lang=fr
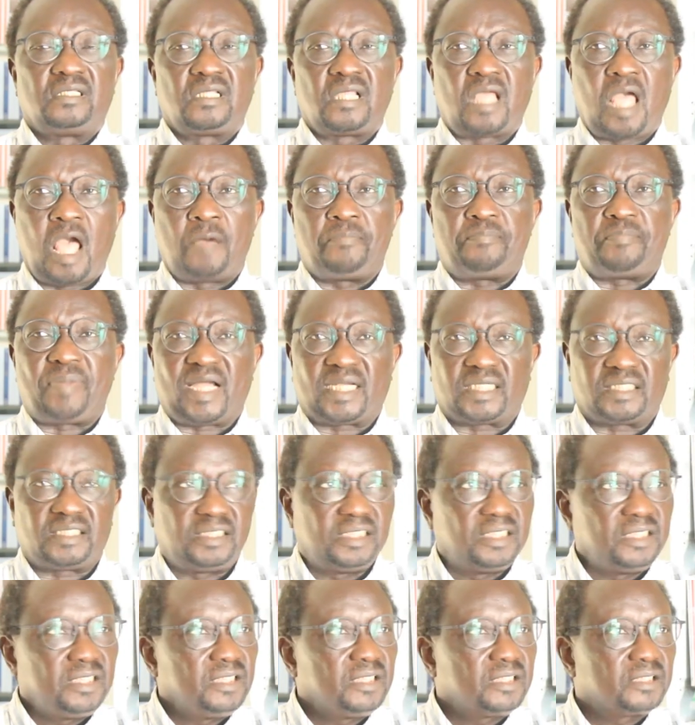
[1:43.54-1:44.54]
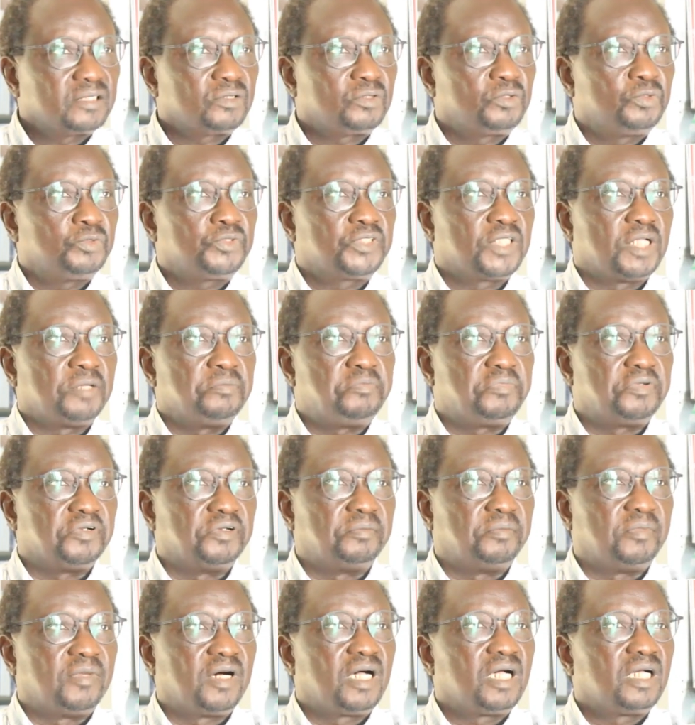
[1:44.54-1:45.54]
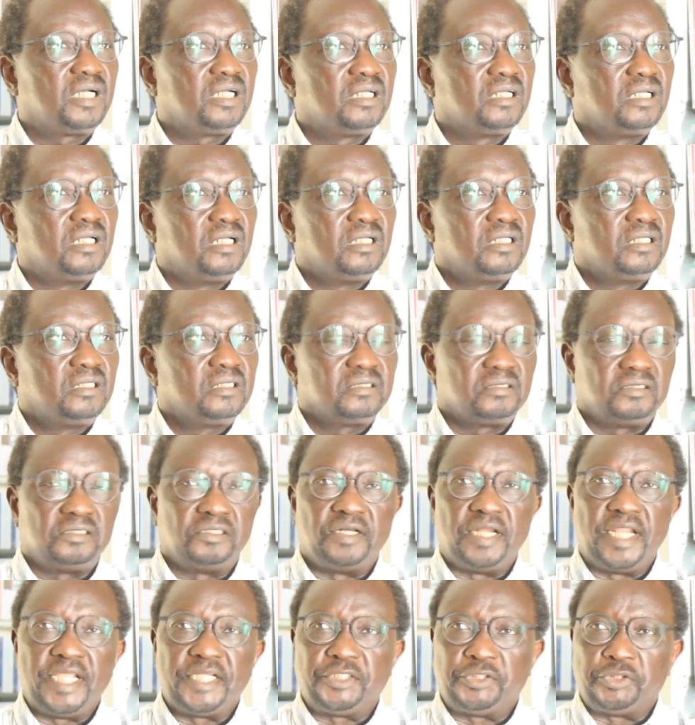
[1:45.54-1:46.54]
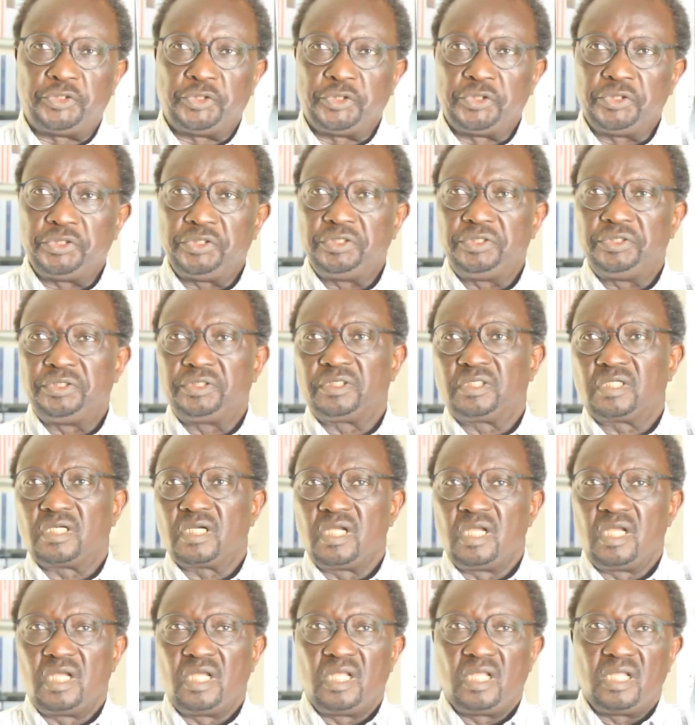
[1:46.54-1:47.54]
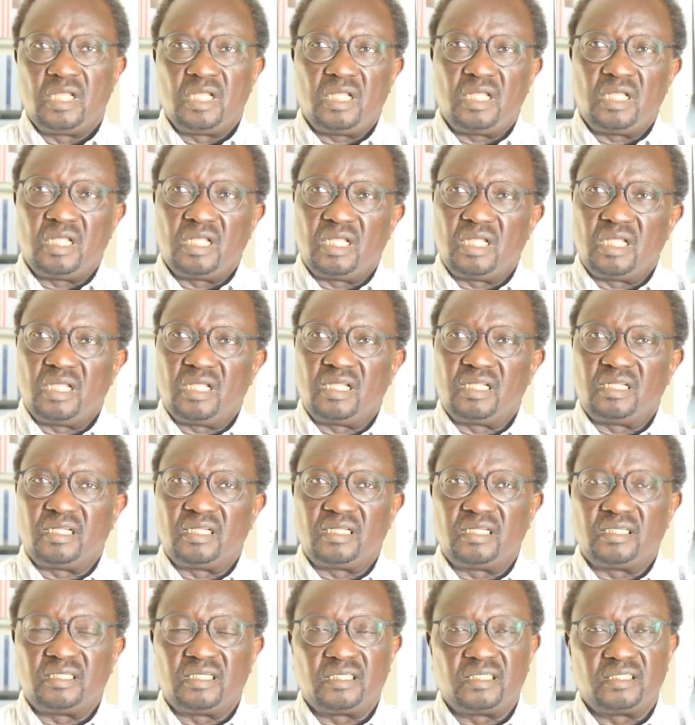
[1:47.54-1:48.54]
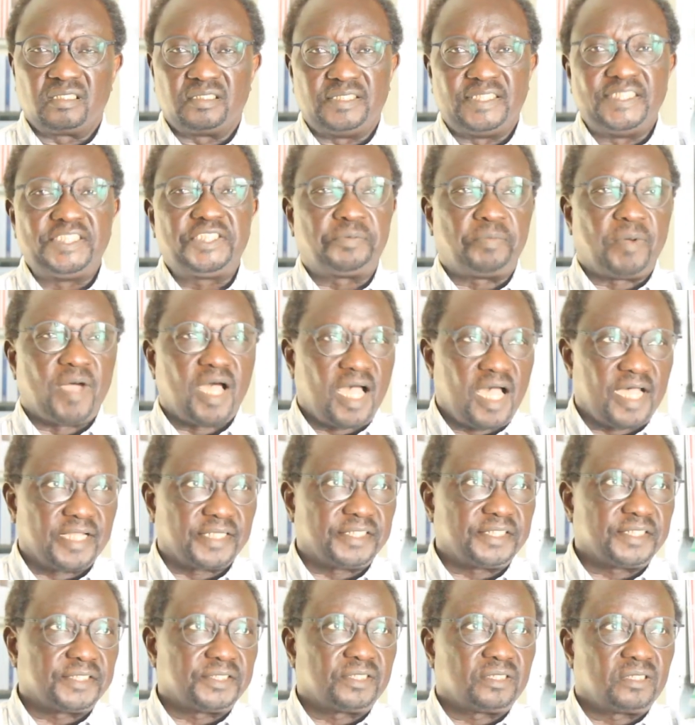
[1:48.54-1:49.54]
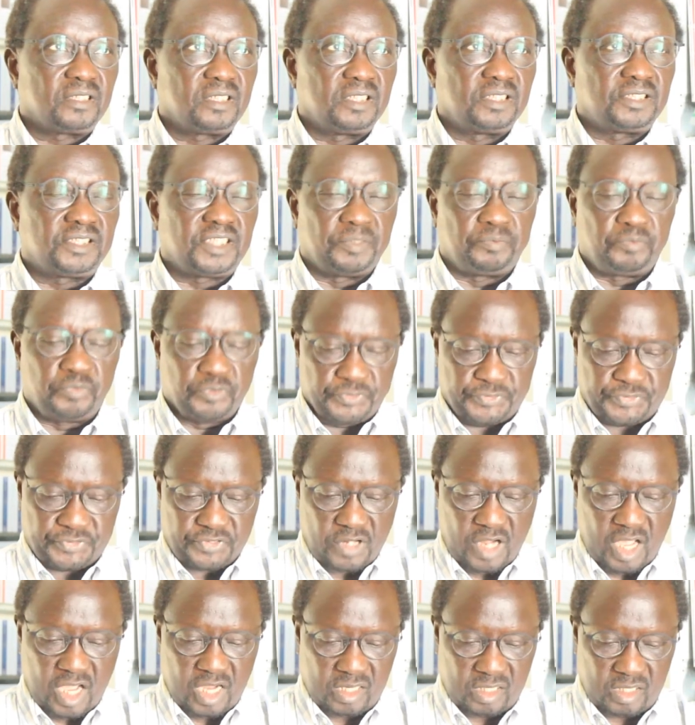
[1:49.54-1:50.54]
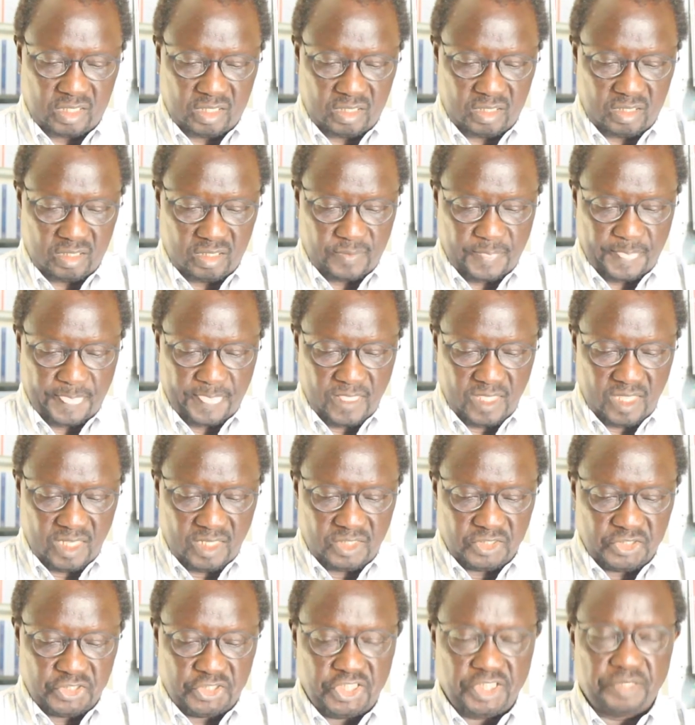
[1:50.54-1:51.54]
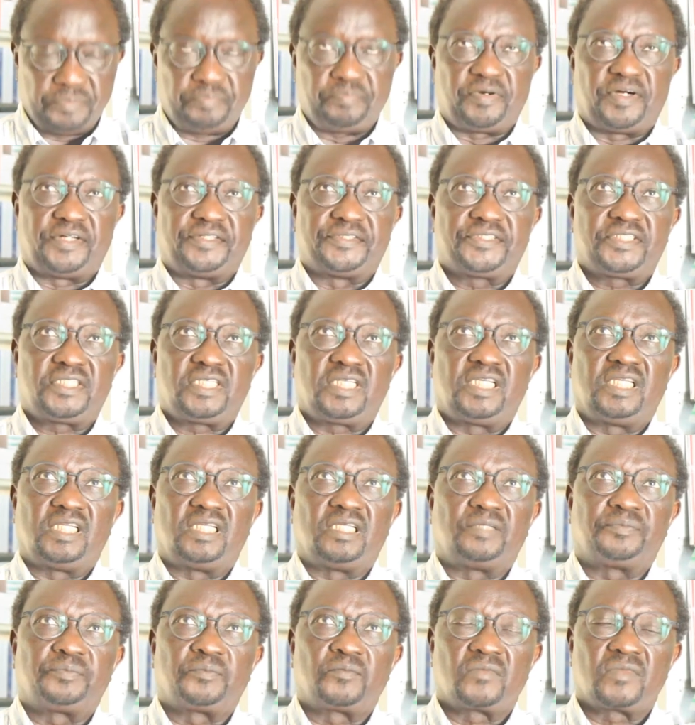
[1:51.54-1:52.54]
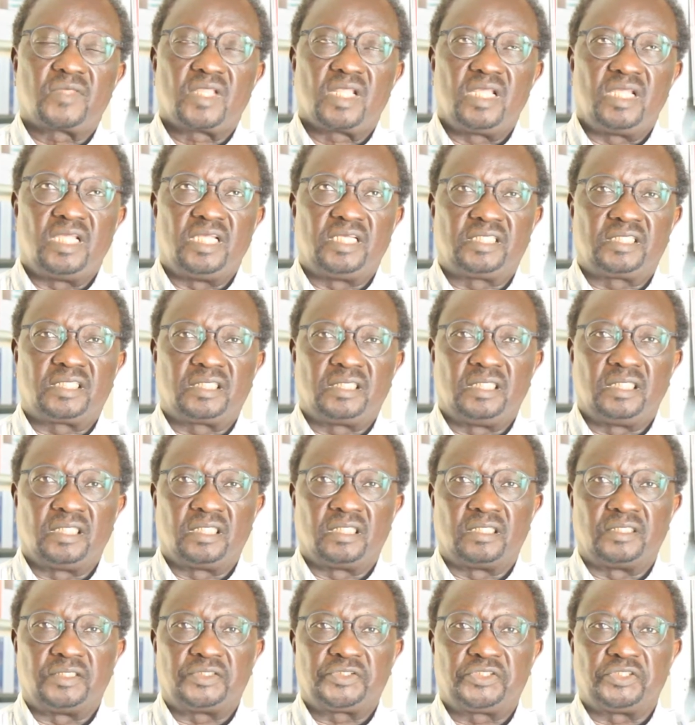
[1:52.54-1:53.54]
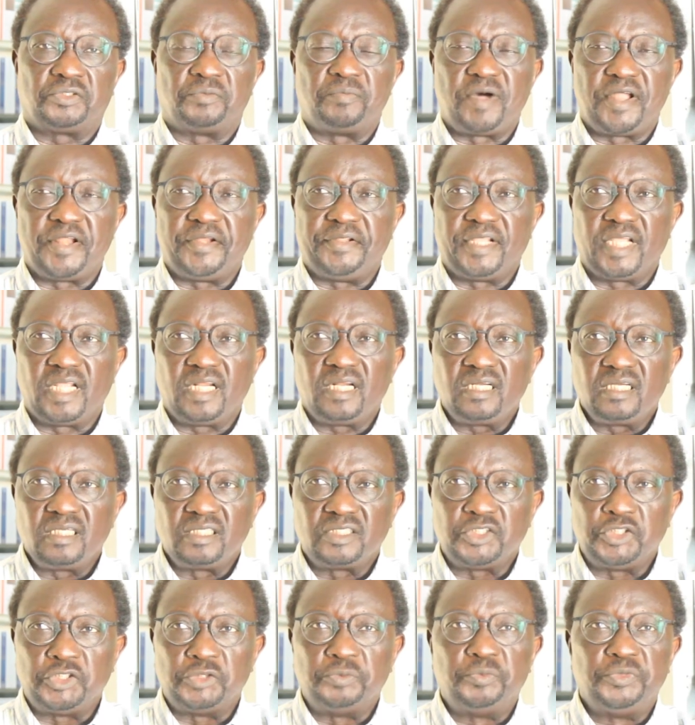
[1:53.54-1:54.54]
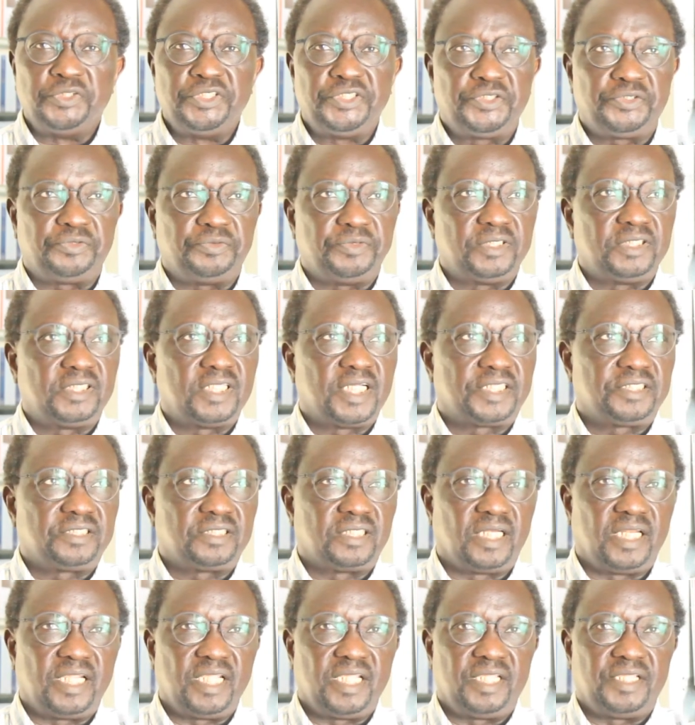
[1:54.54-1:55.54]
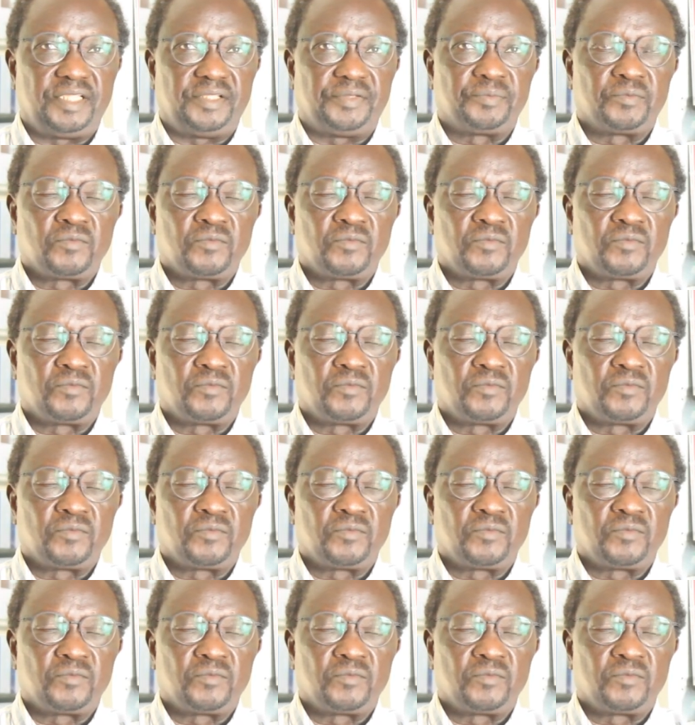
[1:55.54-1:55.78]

à partir tout simplement de lectures euh, disparates. Et c'est pour cela que j'ai pensé écrire ce manuel. Je me suis attelé